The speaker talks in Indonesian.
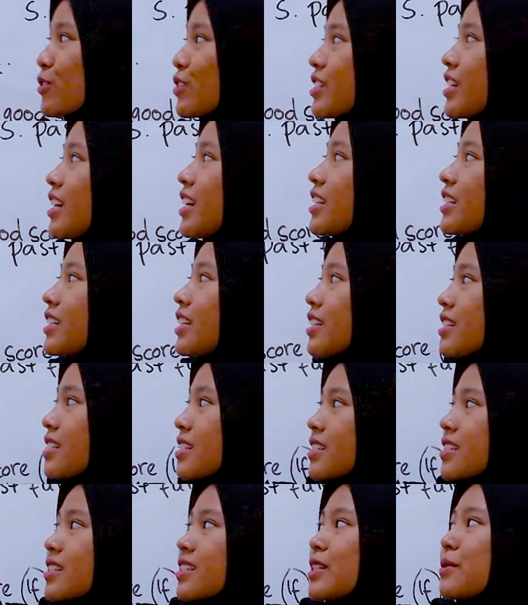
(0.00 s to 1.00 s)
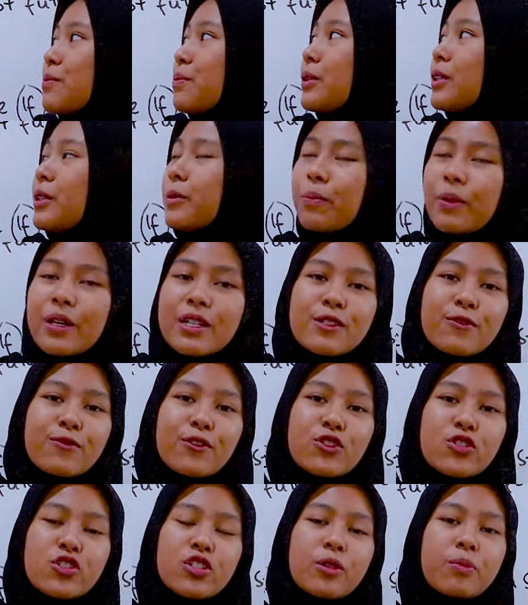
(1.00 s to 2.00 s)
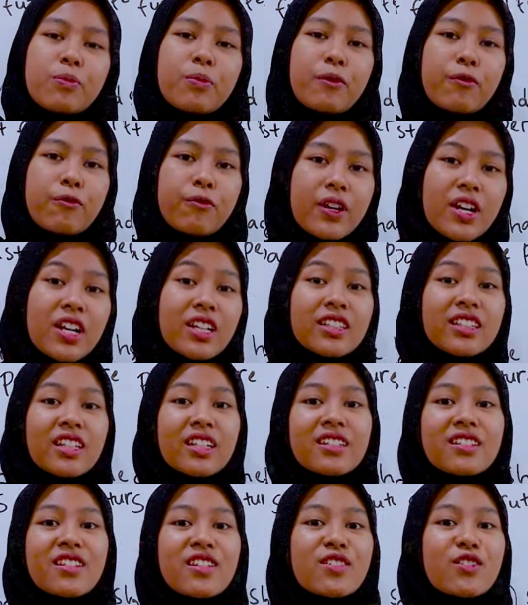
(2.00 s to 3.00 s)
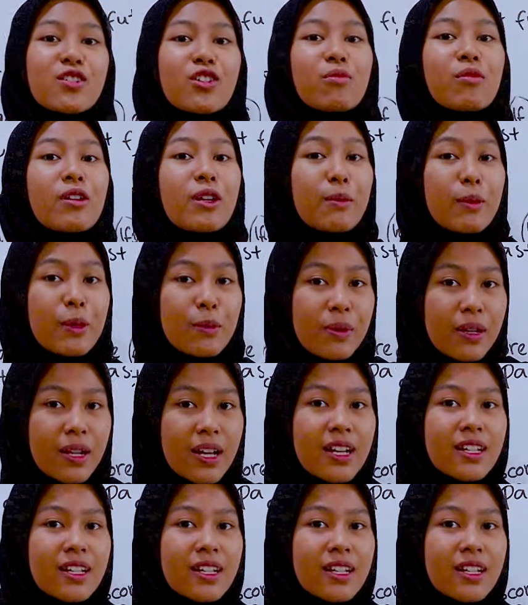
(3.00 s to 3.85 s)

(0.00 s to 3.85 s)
rumusnya ada simple past future perfect, tenses nomor 15,